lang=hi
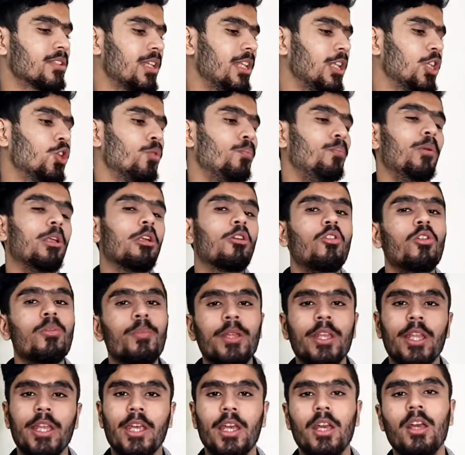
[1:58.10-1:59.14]
के लिए तो बिल्कुल भी
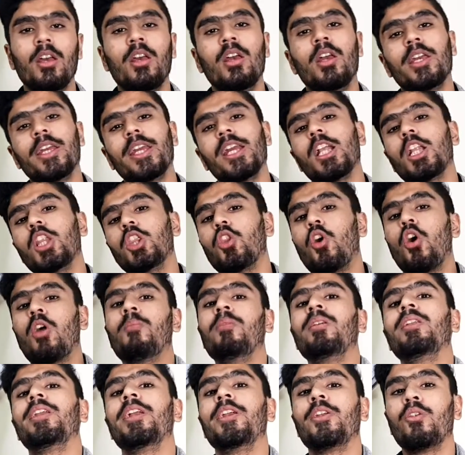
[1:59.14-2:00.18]
नहीं है ये एक
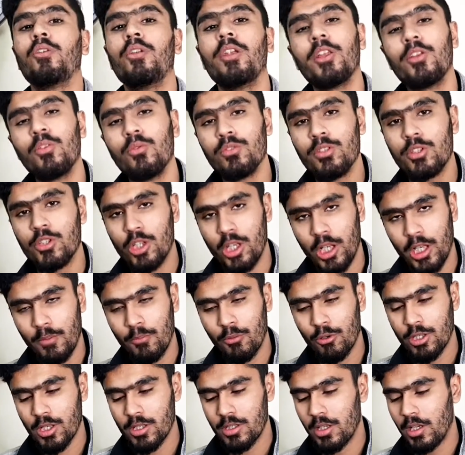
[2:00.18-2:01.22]
नॉर्मल डे टू डे यूज के लिए
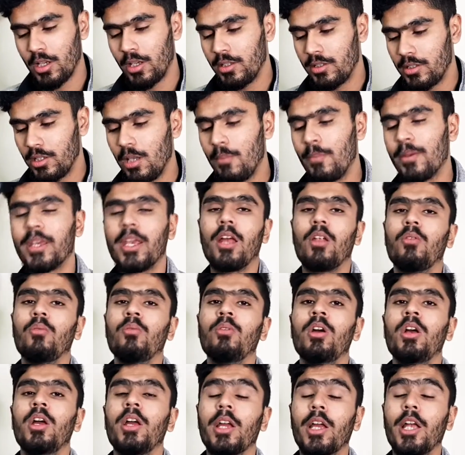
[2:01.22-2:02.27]
प्रोसेसर है इसीलिए मैं कह रहा
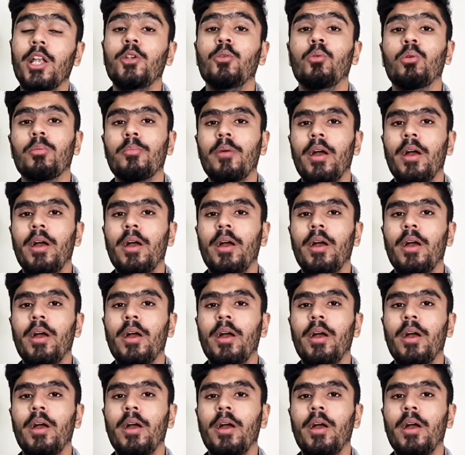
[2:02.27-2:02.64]
हूँ कि डोंट